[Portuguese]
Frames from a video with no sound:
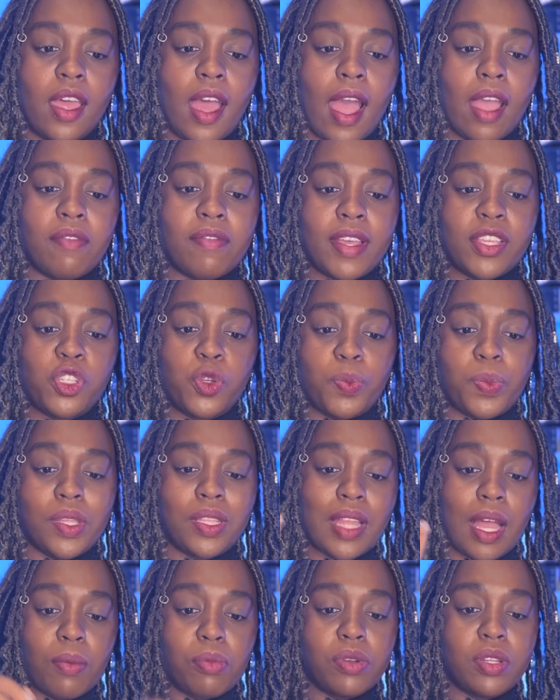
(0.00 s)
Ao invés de
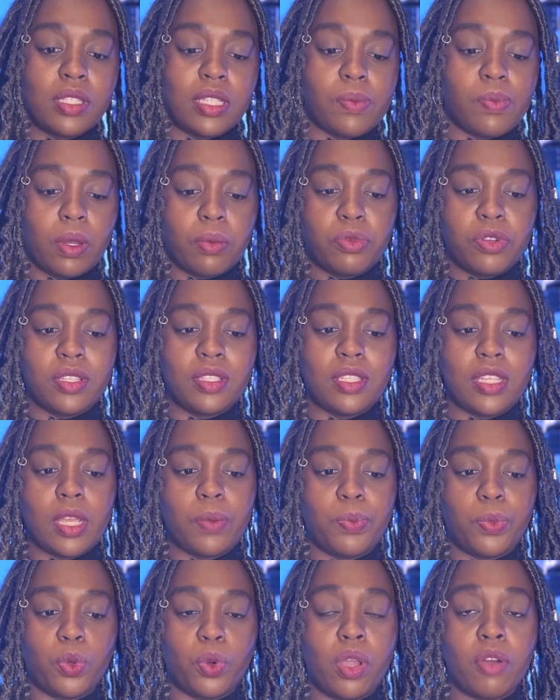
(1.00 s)
pintar município a
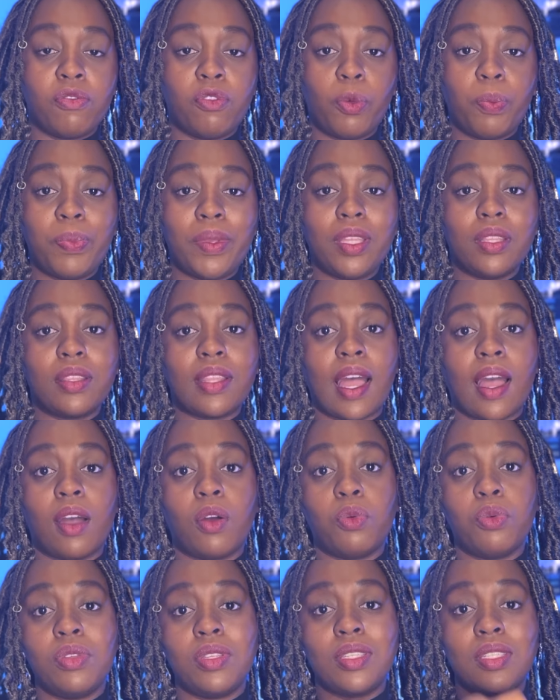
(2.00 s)
município, eu vou pintar
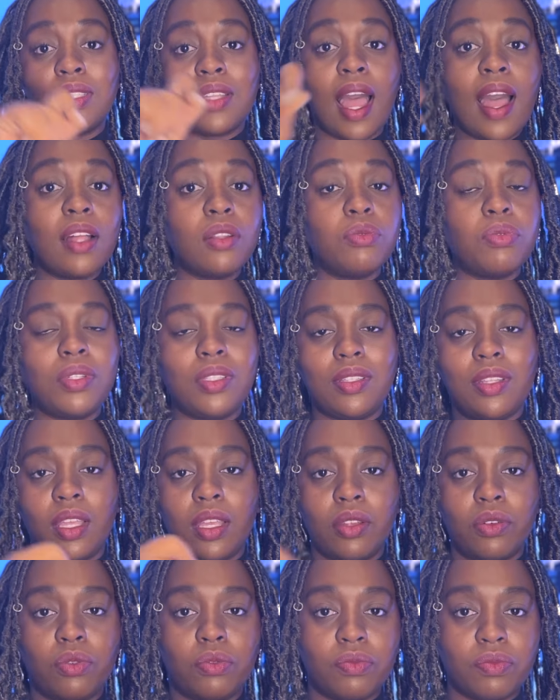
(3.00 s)
o estado
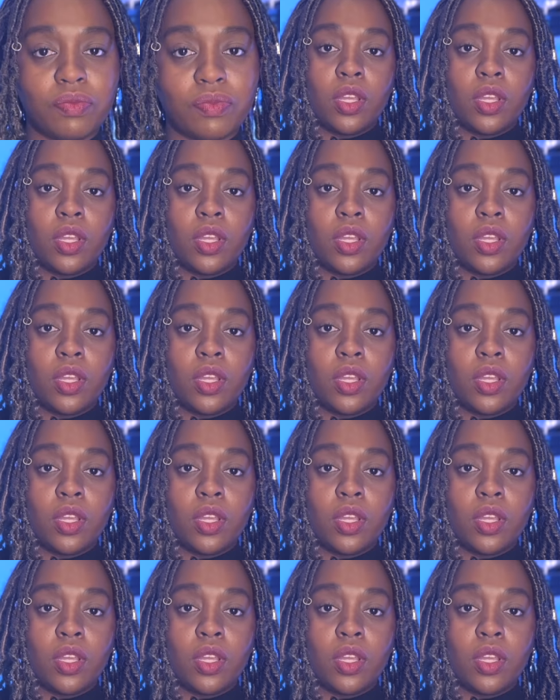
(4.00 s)
inteiro